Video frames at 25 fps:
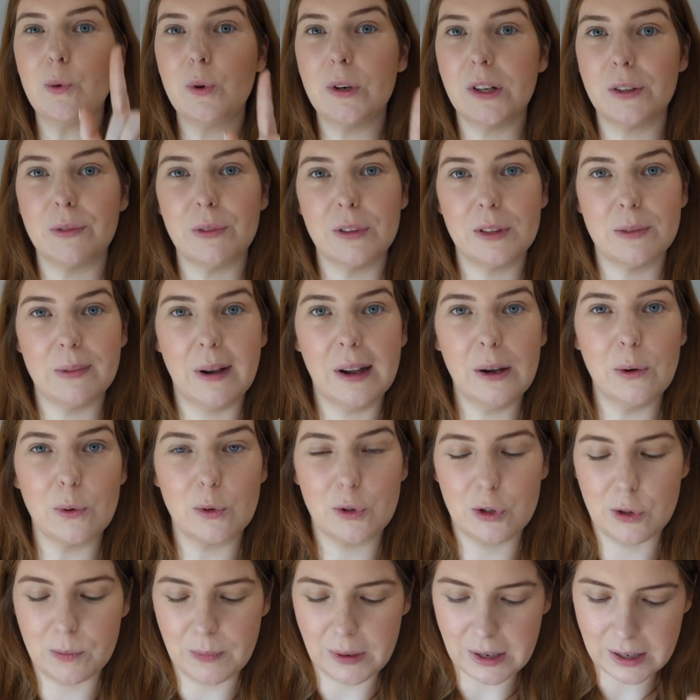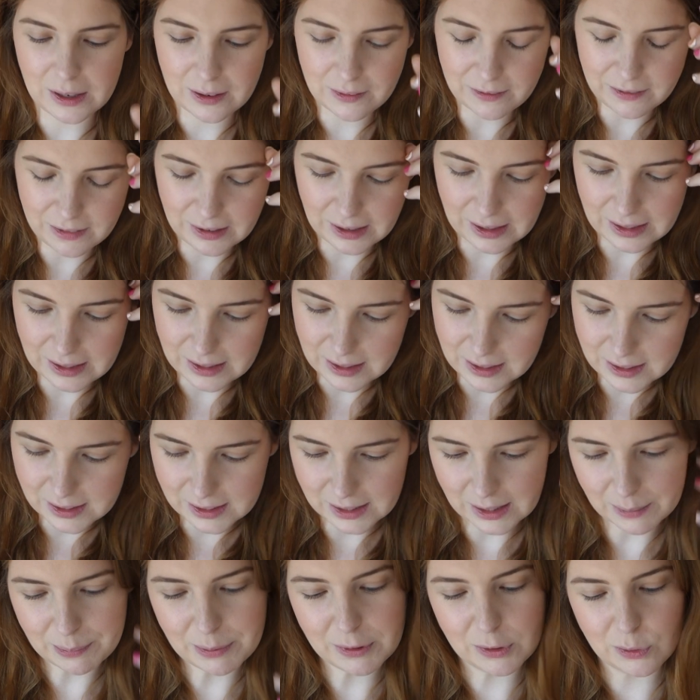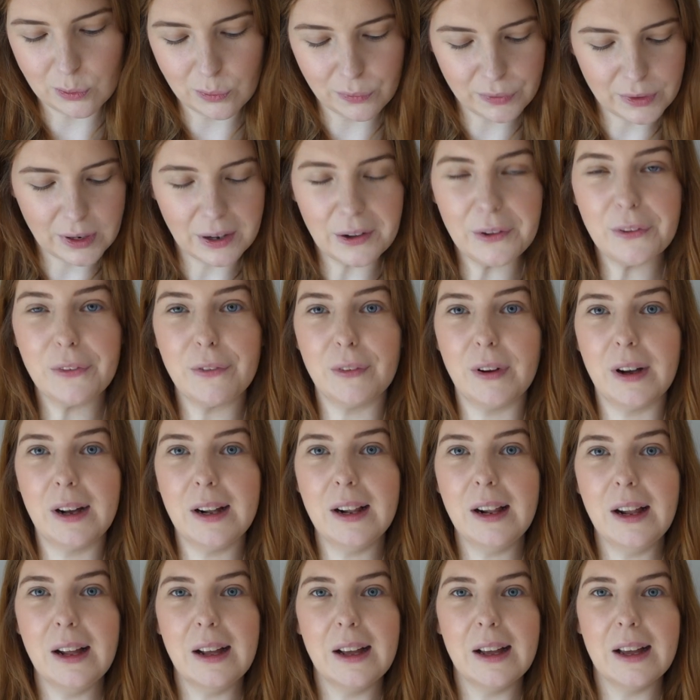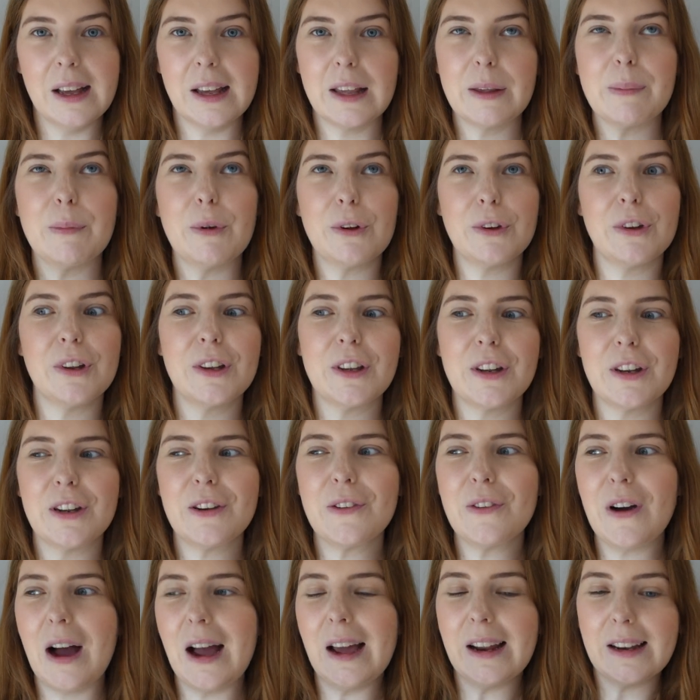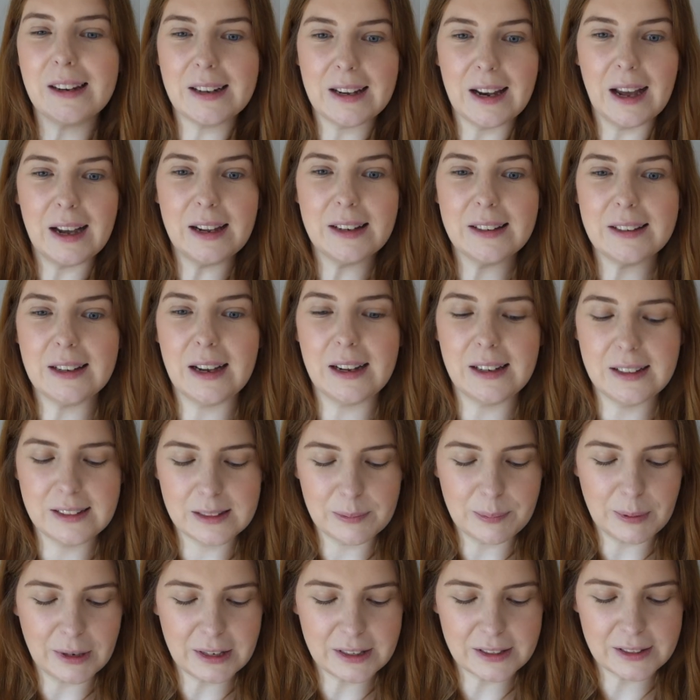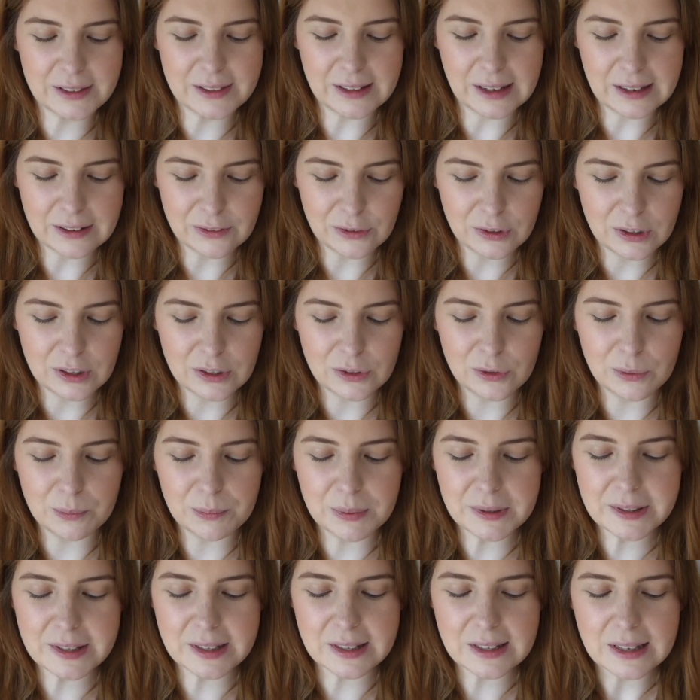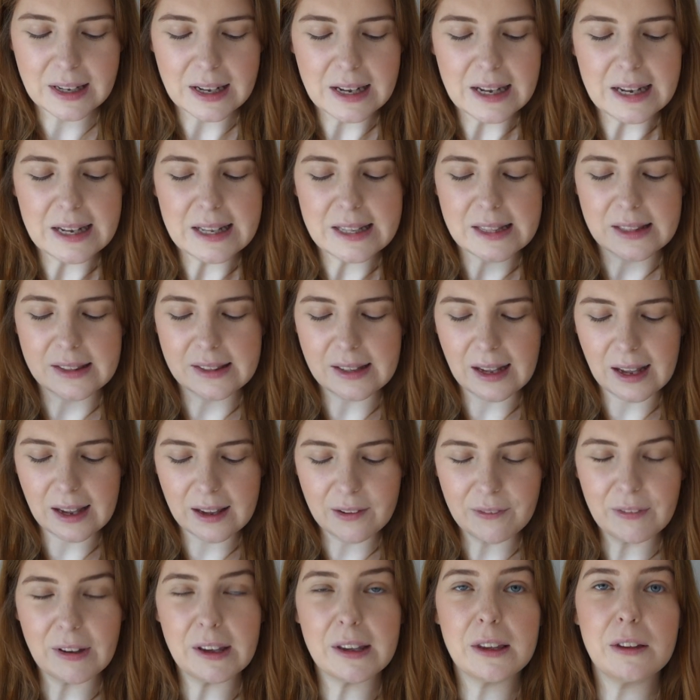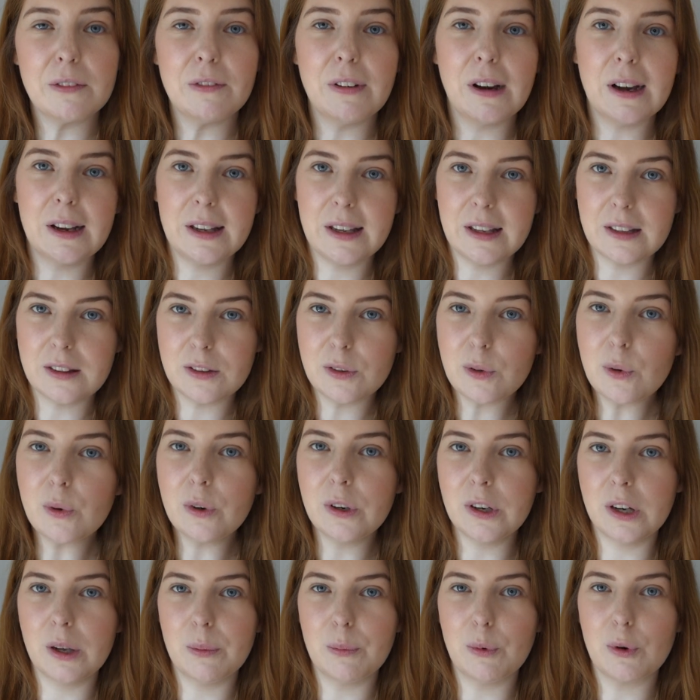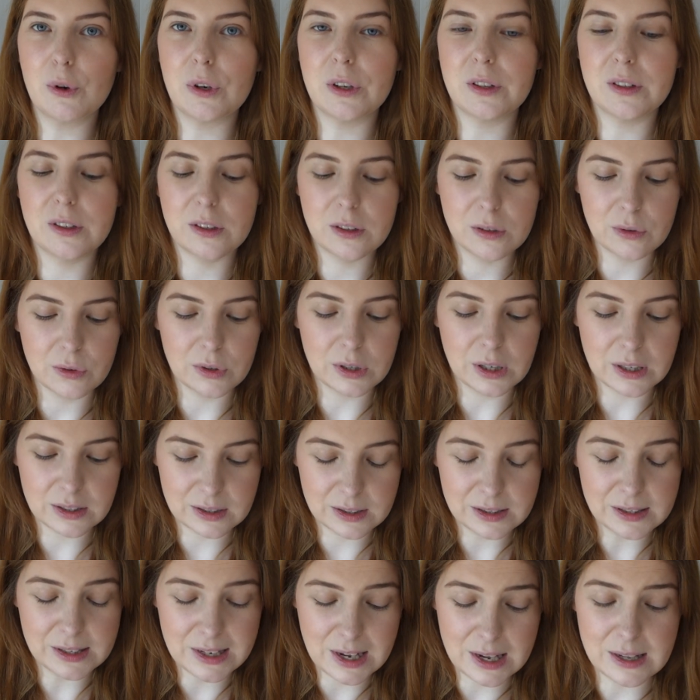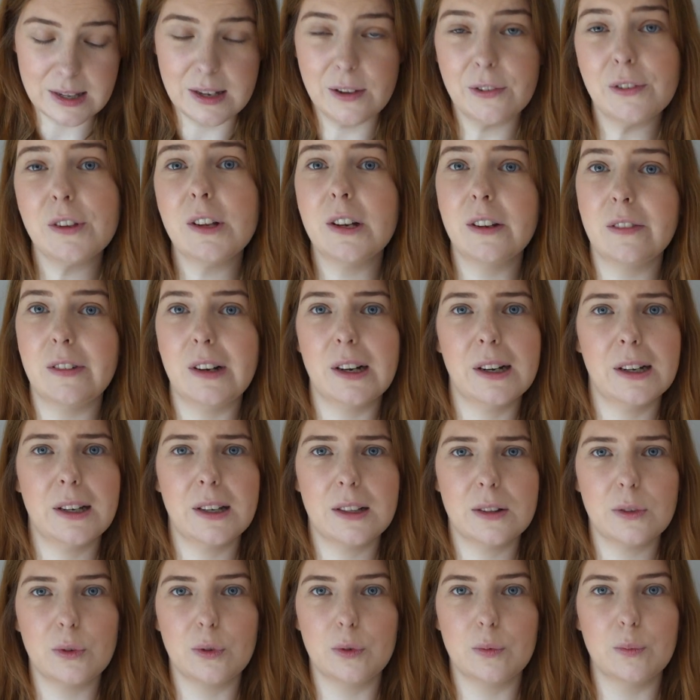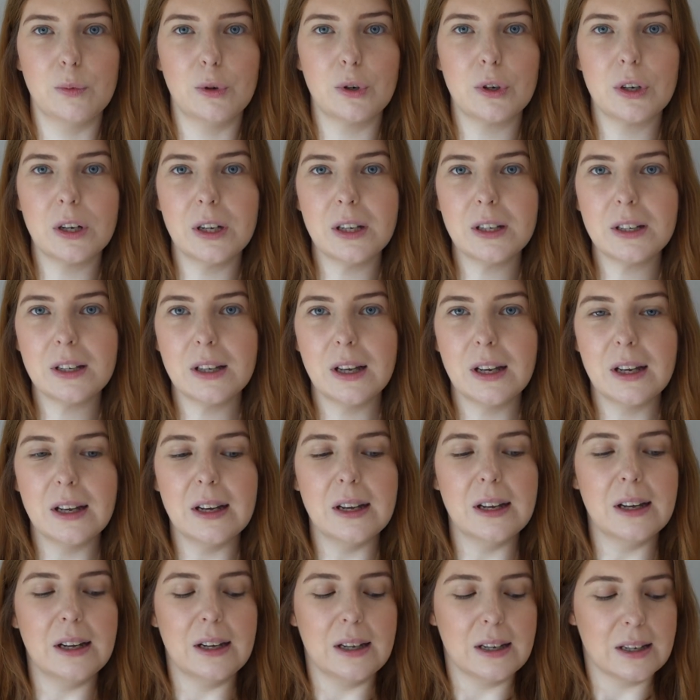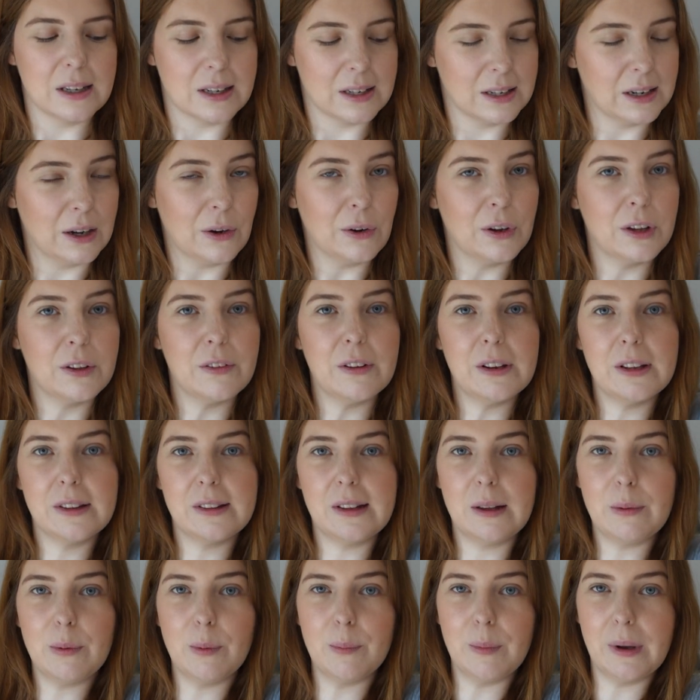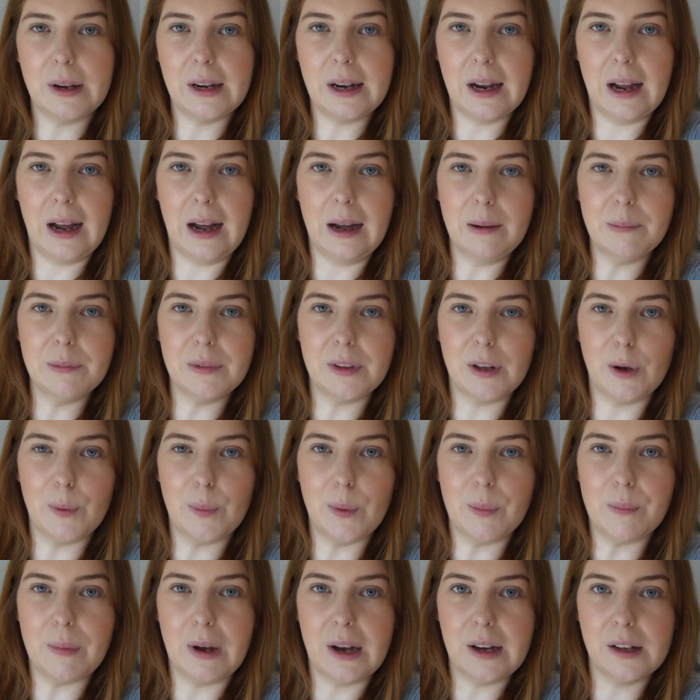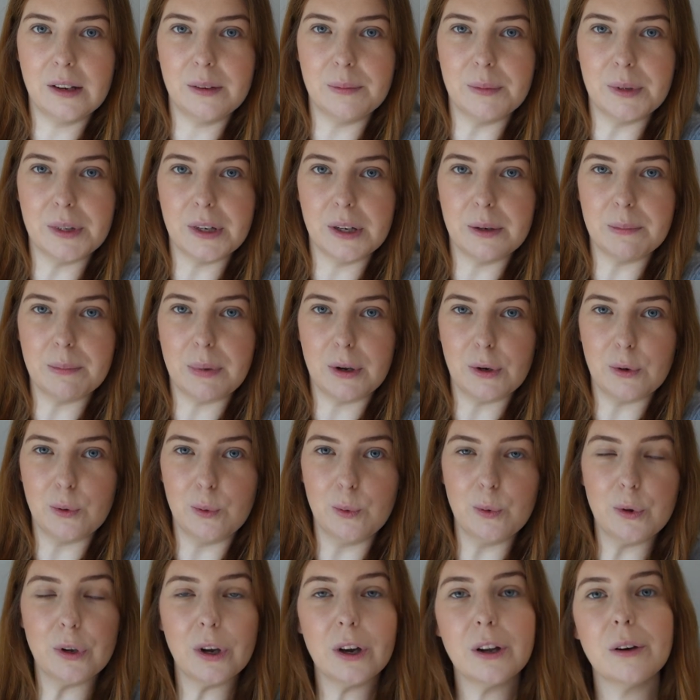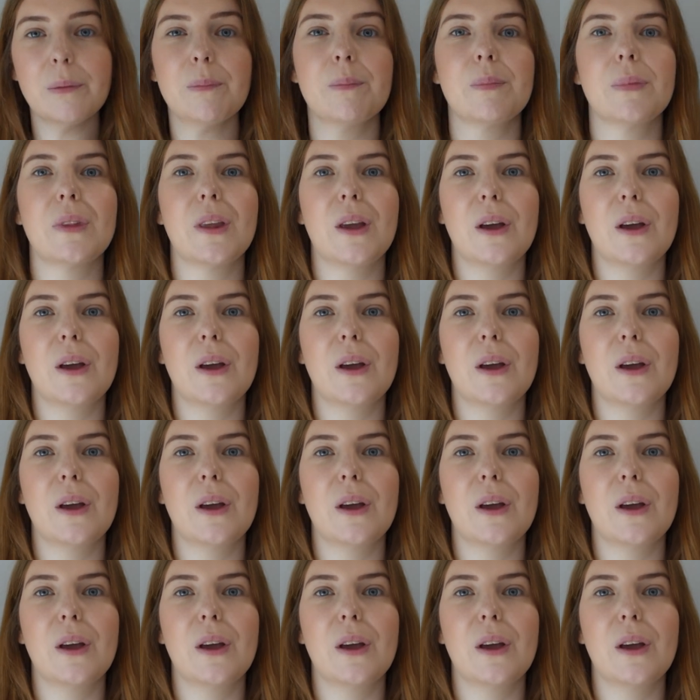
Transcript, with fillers: Gut, dass wir zwei Looks schminken, weil ich habe hier so viel Auswahl. Ich möchte euch hier nicht nur einen kleinen Teil dieser Palette zeigen, sondern so ein bisschen zeigen, welche Variationen da möglich sind. Und da sind sehr, sehr viele Variationen möglich. Genau, ich werde jetzt einfach meinen Arm sauber machen mit ein paar Tüchern.